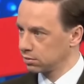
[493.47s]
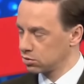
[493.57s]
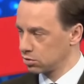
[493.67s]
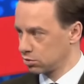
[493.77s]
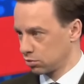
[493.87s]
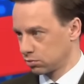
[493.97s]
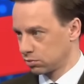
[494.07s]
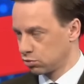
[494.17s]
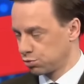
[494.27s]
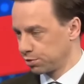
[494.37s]
czyli są
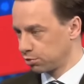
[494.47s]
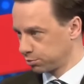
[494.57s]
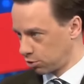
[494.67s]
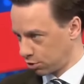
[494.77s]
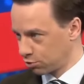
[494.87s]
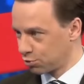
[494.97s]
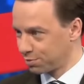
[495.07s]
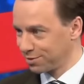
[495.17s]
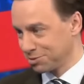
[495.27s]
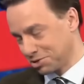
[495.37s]
głupi lub trochę
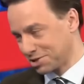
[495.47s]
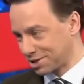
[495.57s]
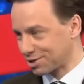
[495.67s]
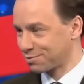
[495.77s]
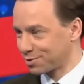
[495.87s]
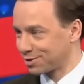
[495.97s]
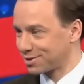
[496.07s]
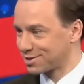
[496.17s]
głupi, co się zdarza w polityce...